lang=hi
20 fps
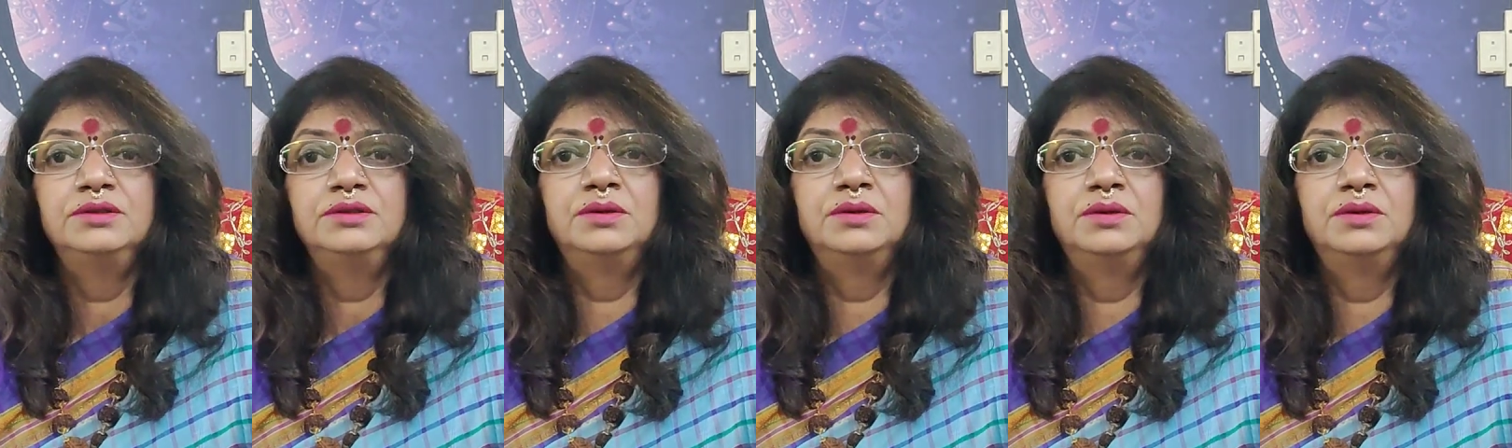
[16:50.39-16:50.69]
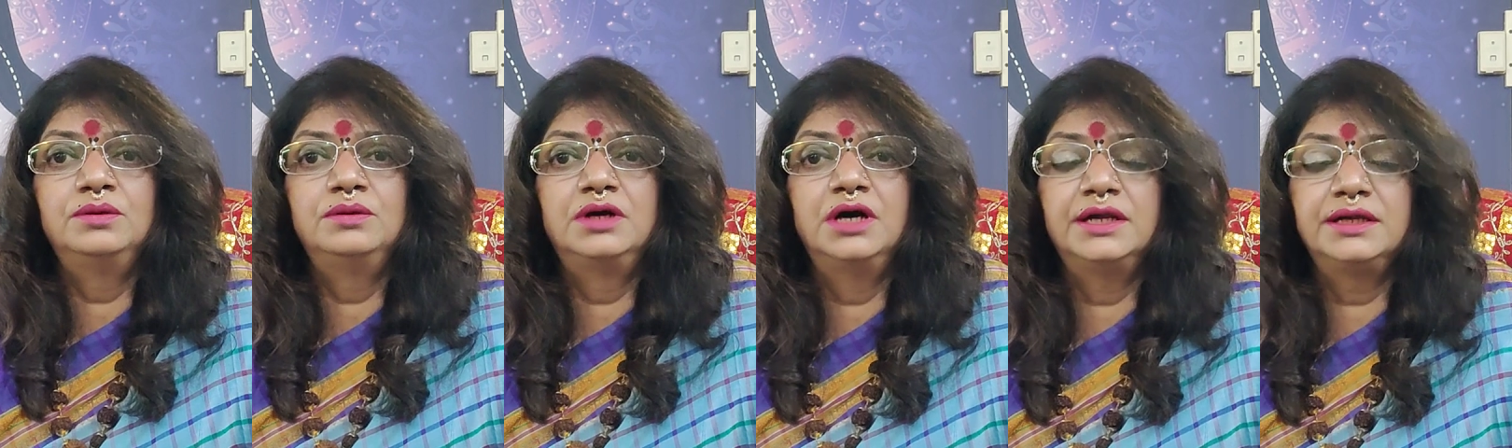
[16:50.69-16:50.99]

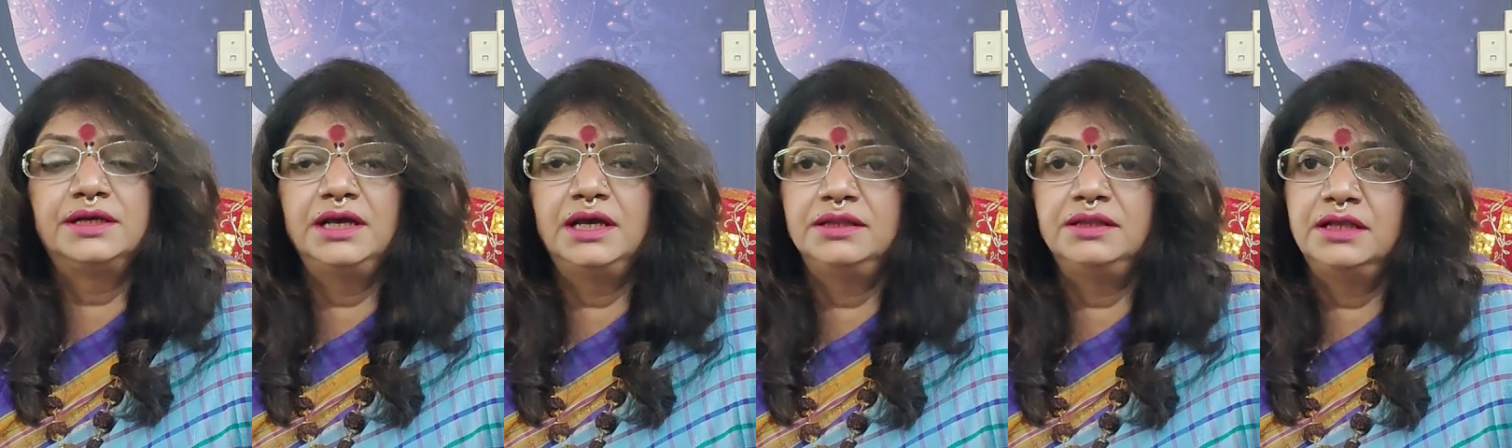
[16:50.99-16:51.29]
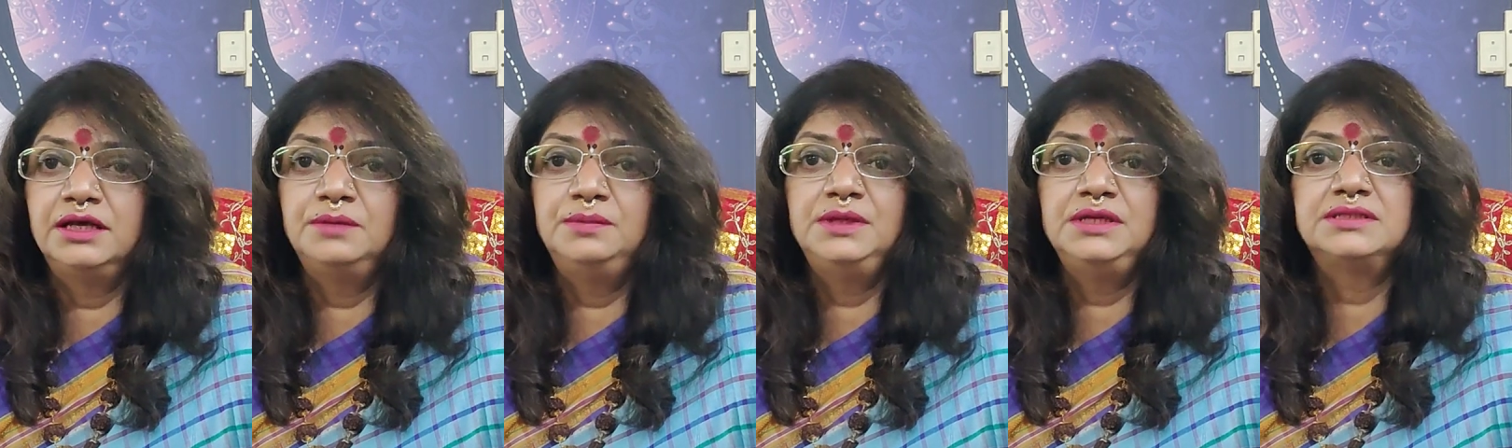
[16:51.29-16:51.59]
तो घर के
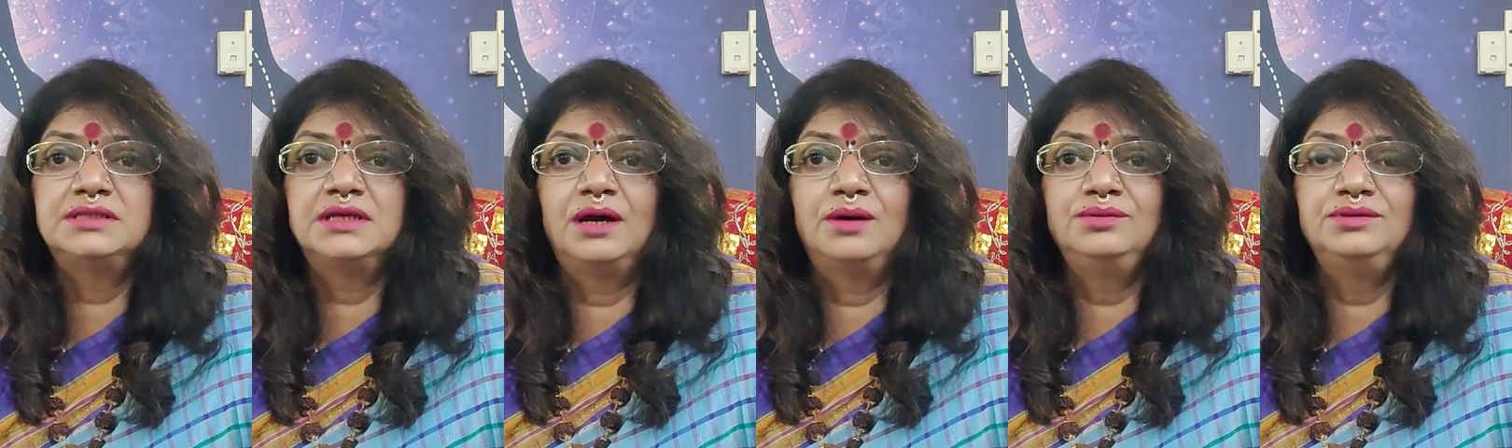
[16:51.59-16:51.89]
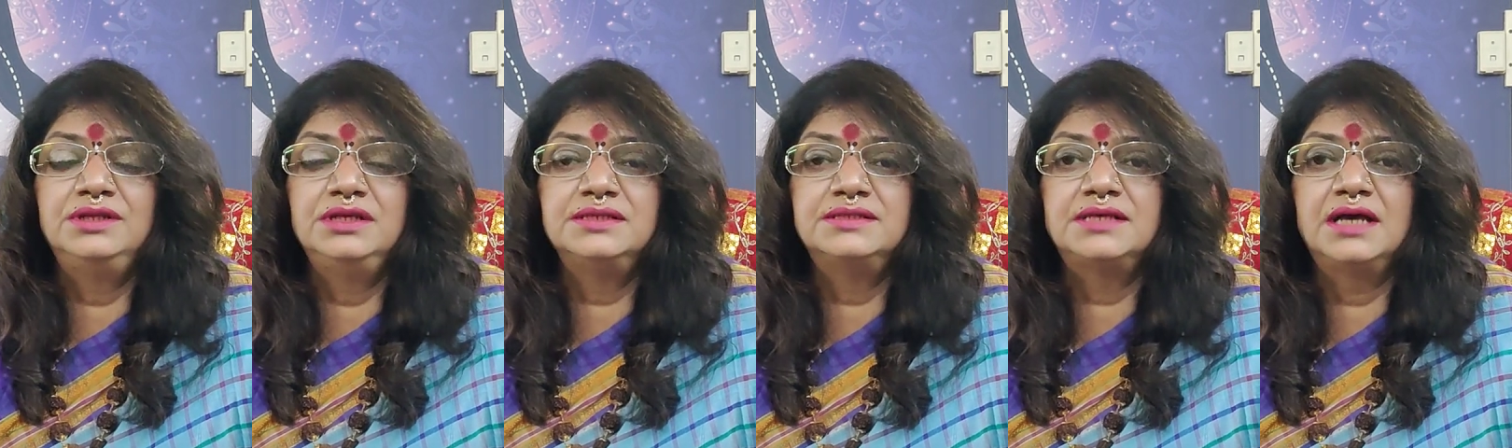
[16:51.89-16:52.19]
अंदर भी
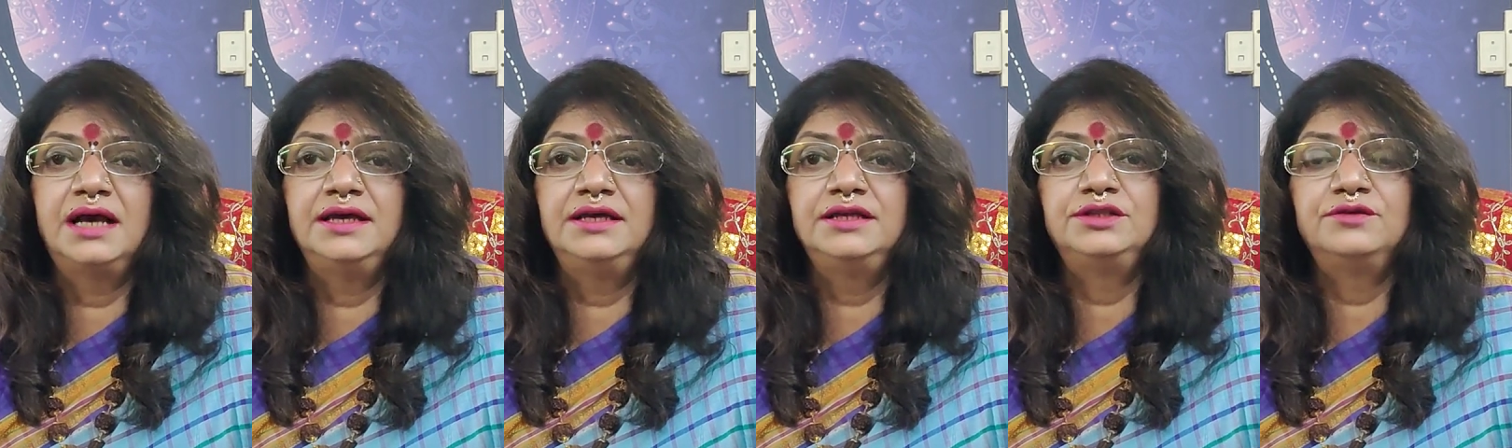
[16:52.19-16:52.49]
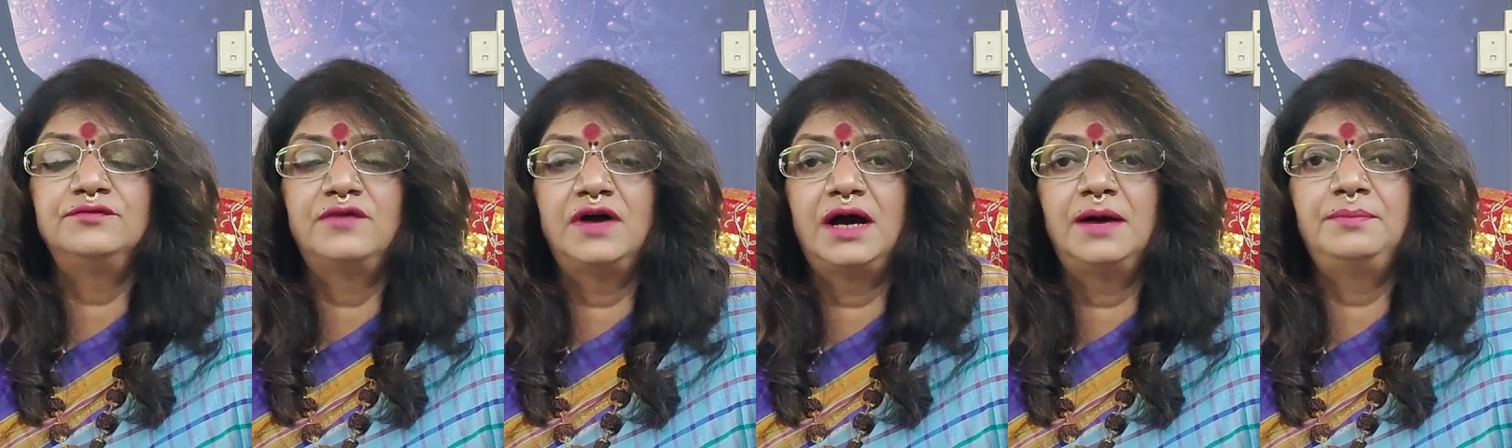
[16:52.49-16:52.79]
साउथ दिशा है
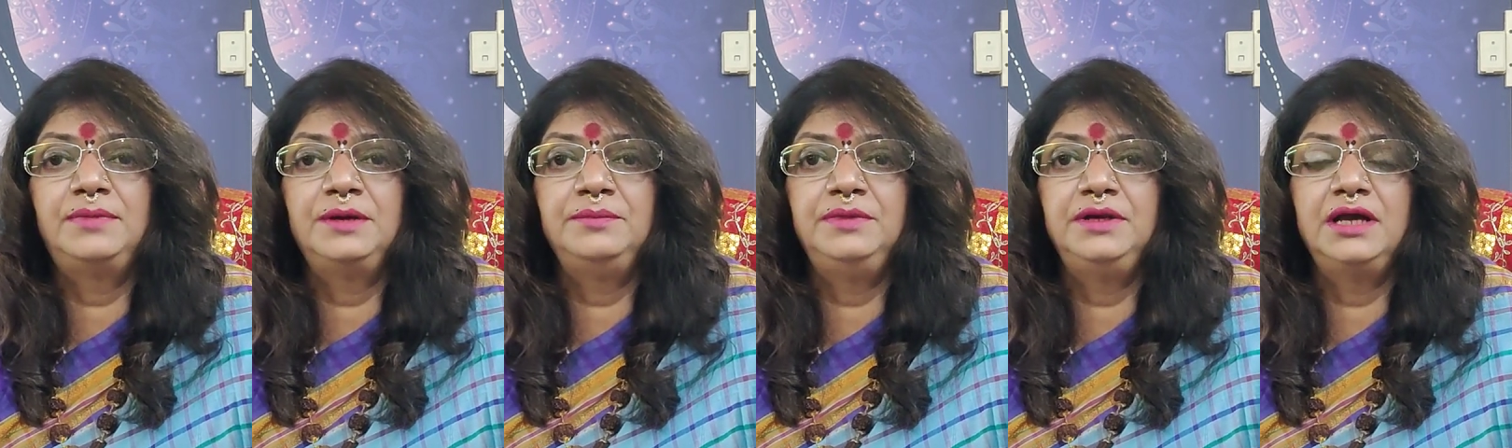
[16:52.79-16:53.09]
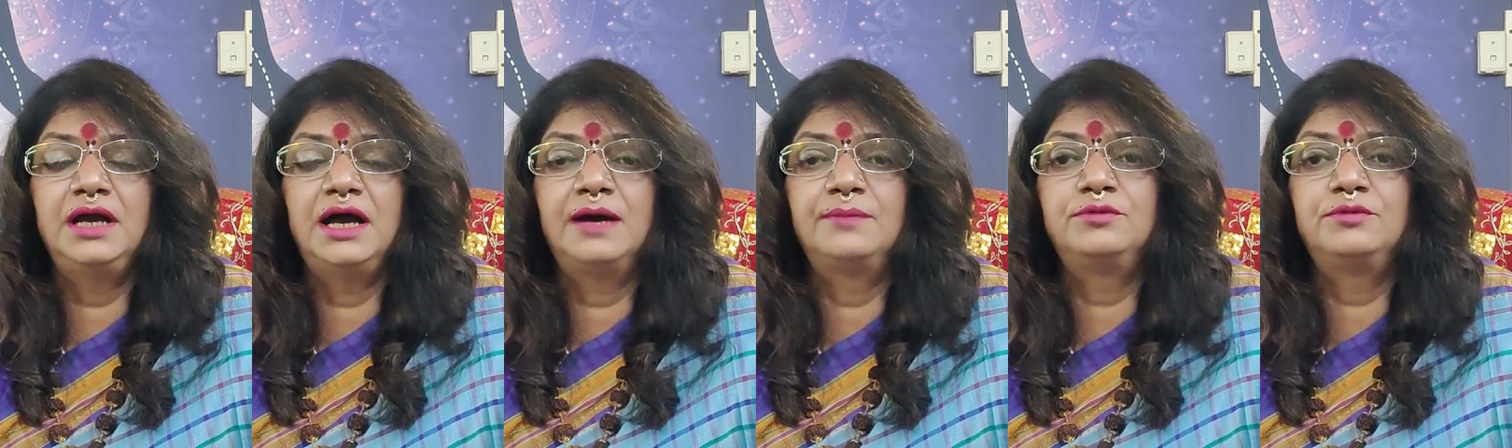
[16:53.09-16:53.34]
तो वहाँ पे भी